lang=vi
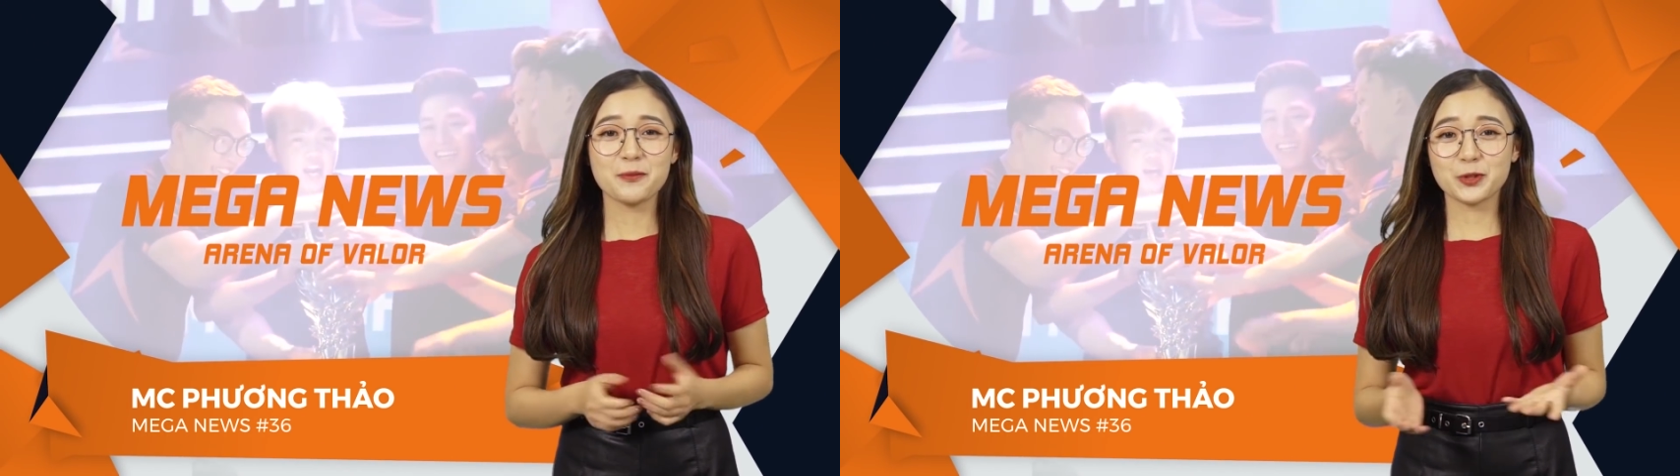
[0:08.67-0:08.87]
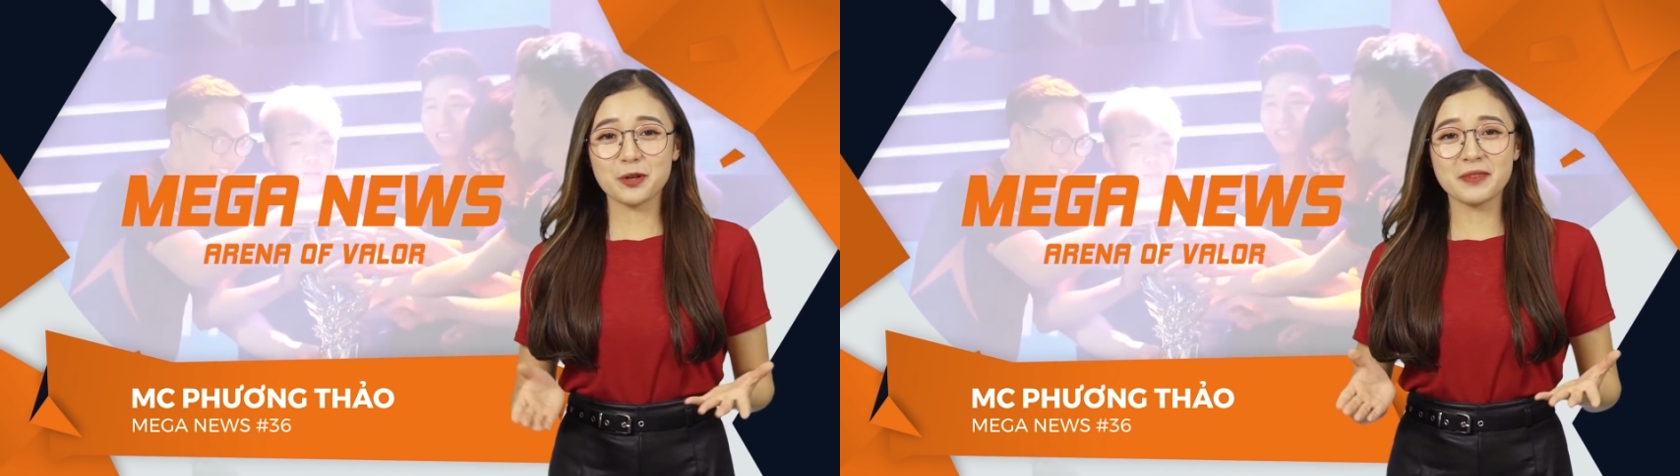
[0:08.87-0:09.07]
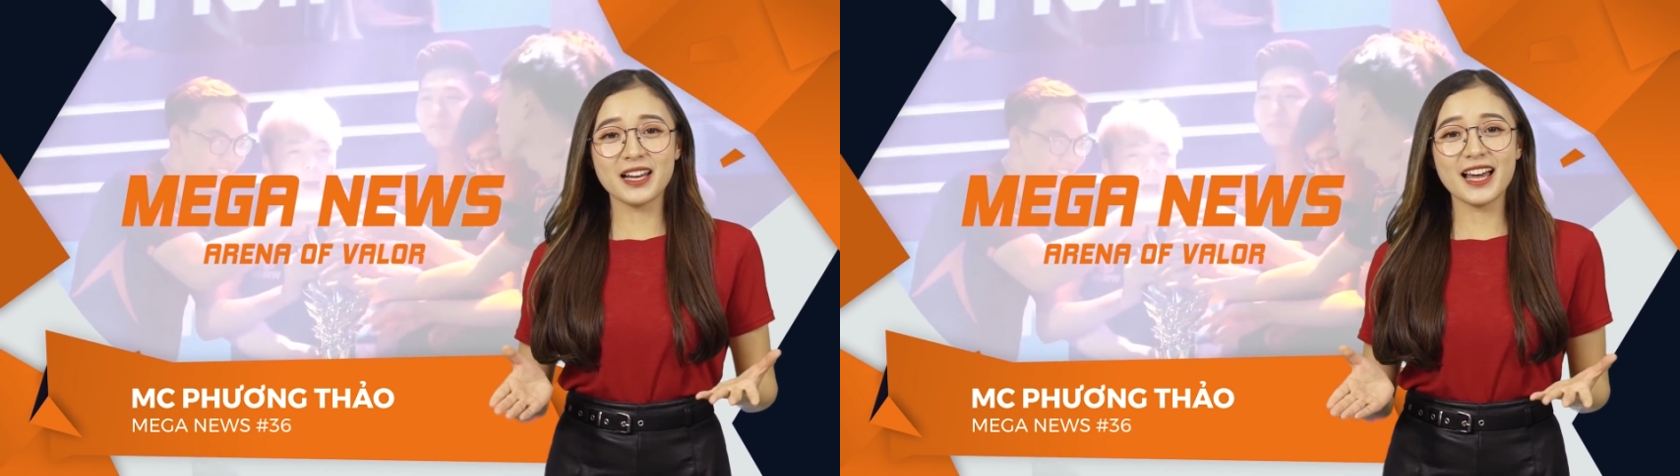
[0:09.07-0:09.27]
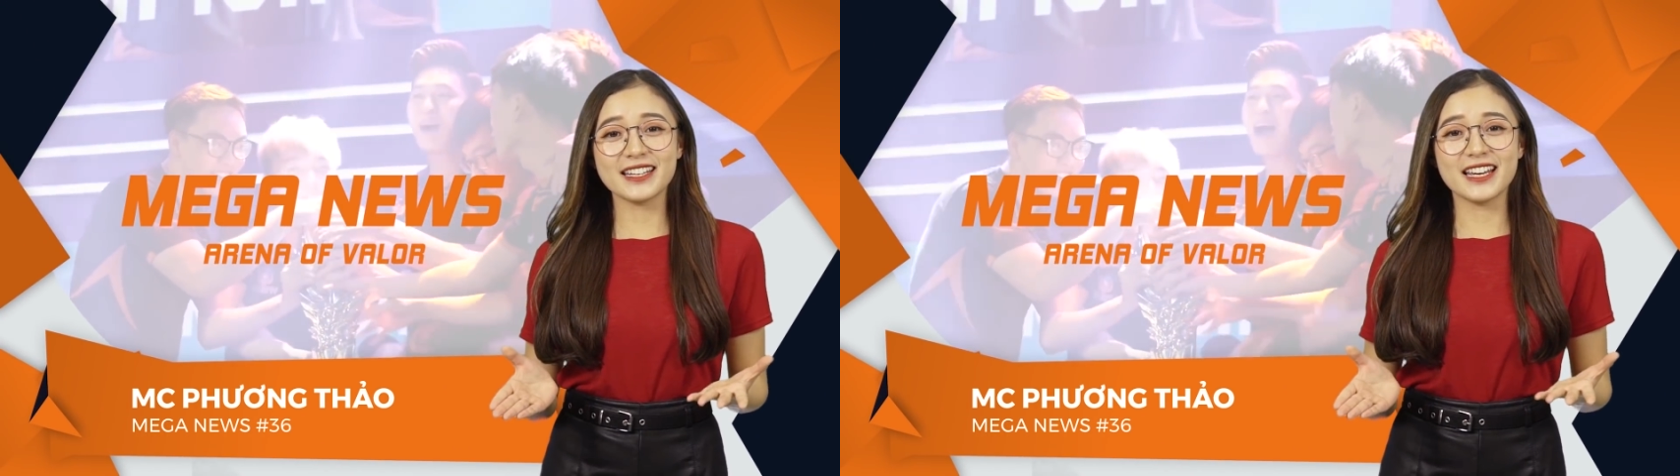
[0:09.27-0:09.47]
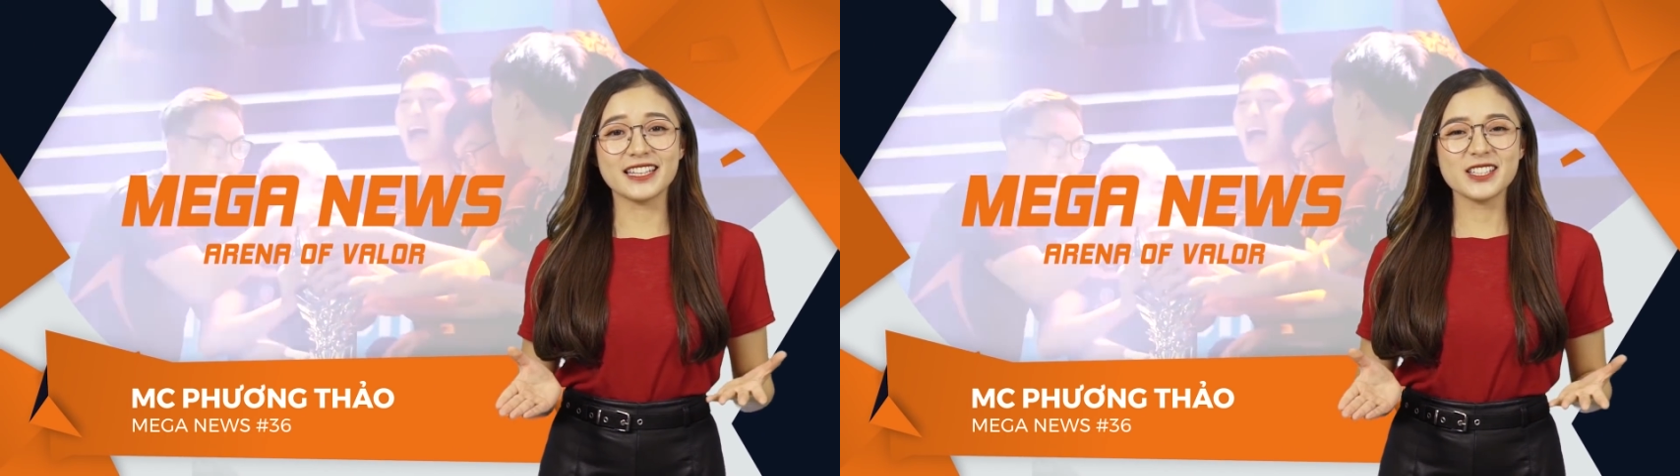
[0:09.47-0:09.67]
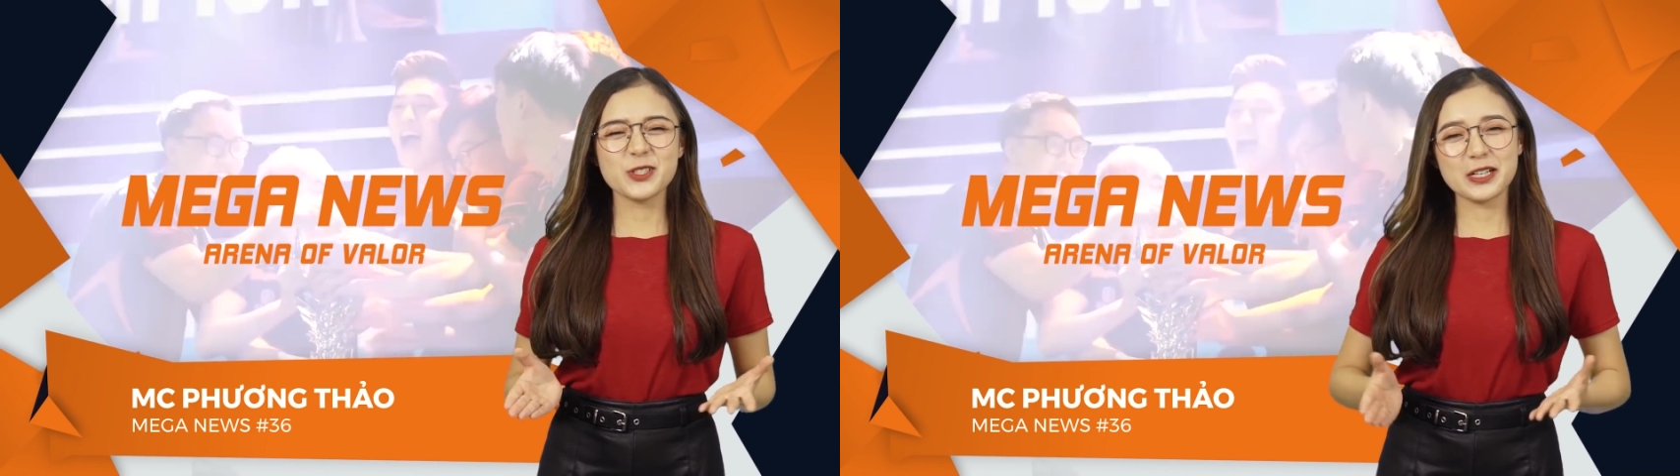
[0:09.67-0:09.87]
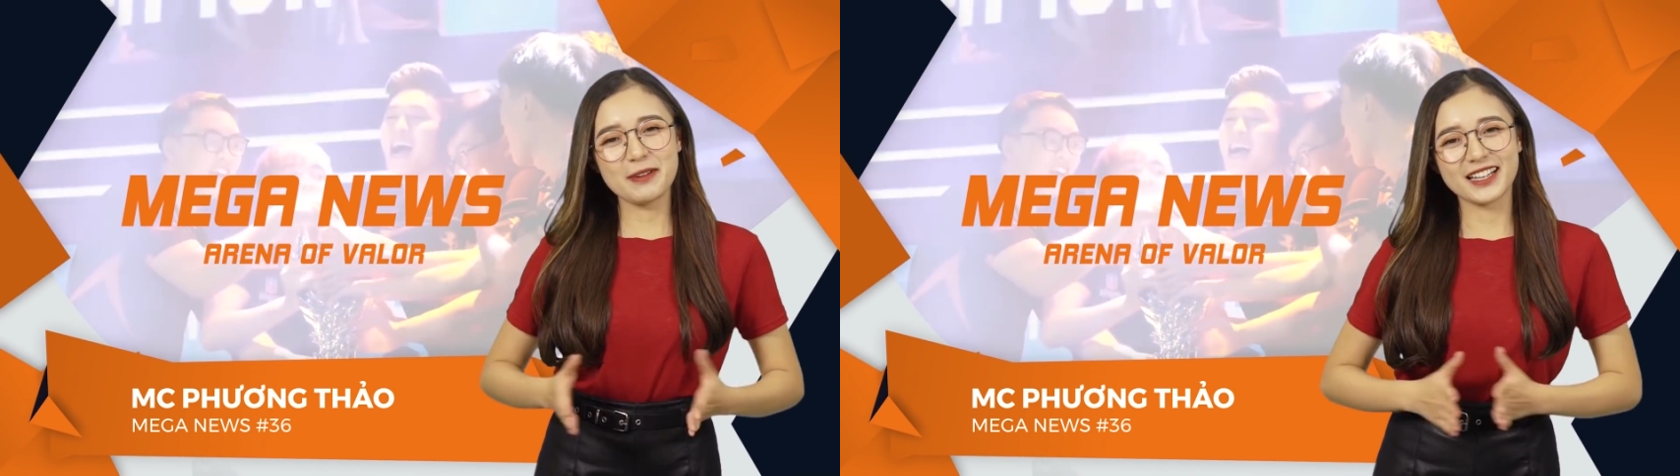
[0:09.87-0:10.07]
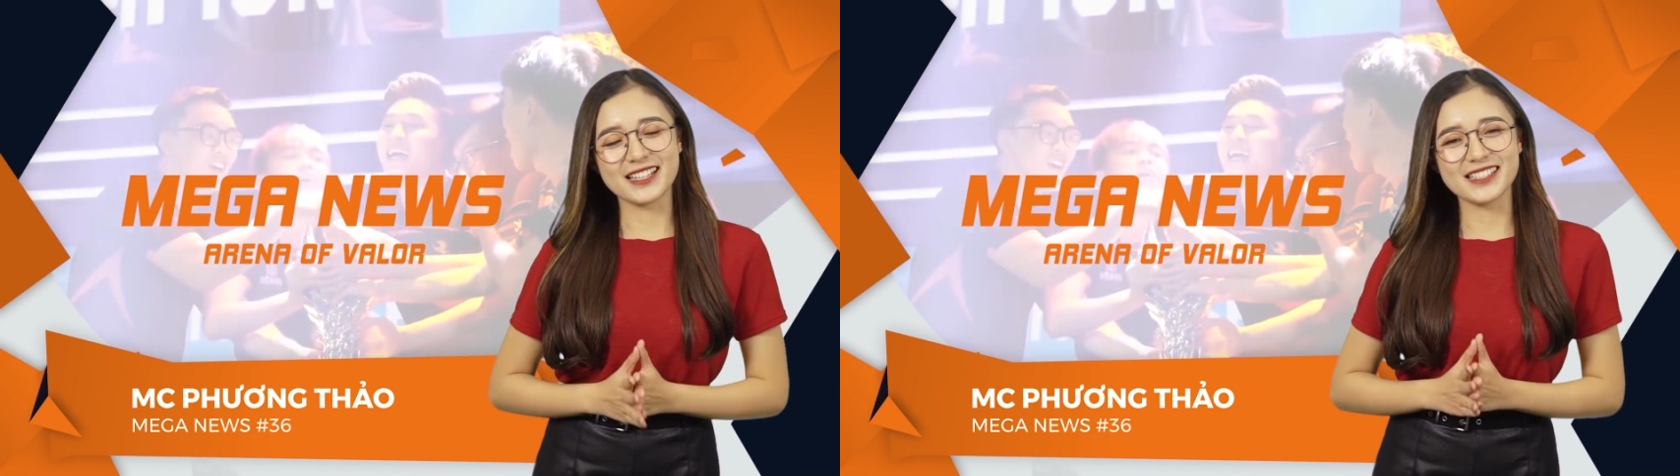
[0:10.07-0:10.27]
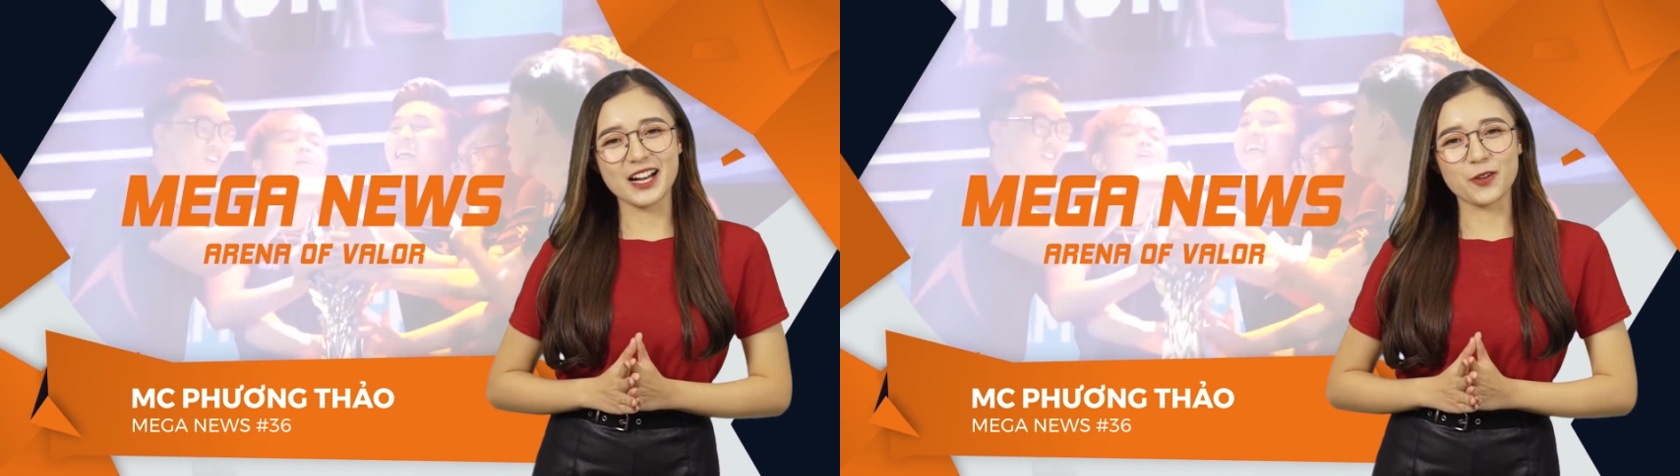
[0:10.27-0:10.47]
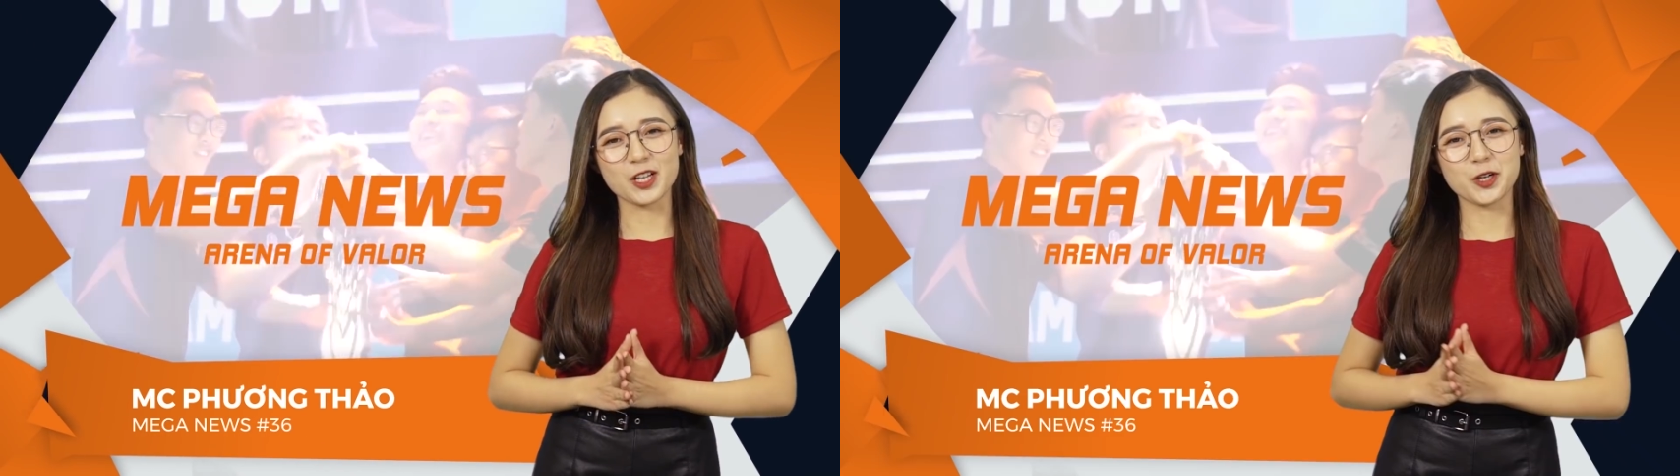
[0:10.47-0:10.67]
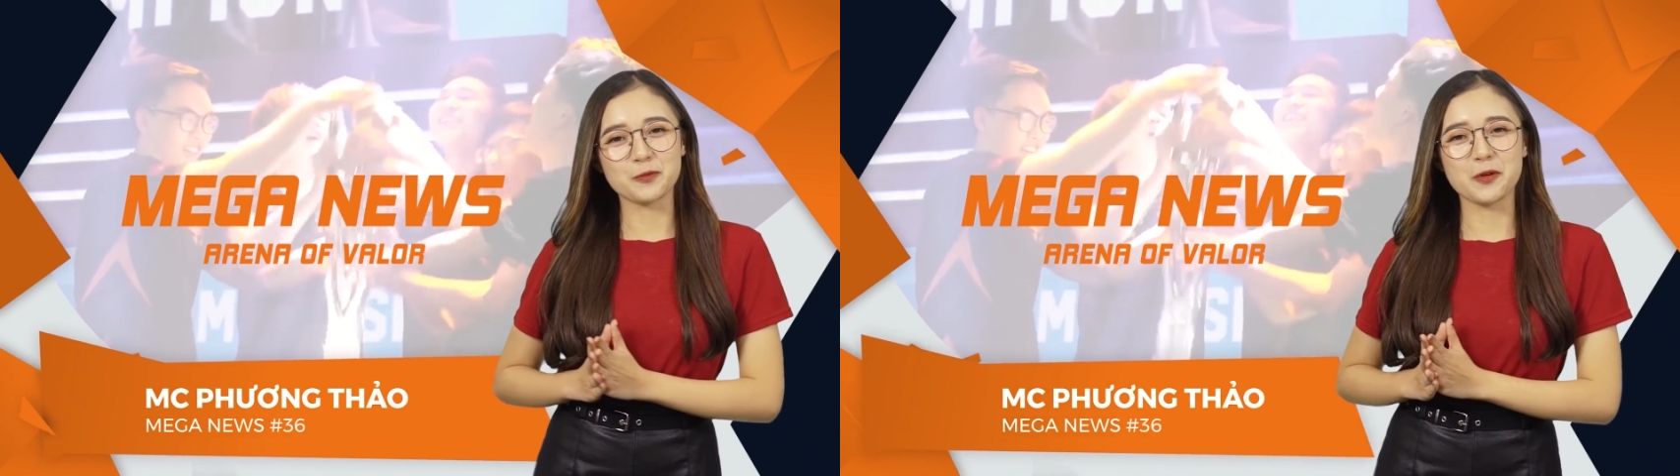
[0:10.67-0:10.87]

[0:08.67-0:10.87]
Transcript: Một tuần mới lại đến, chúc các bạn khán giả của Liên Quân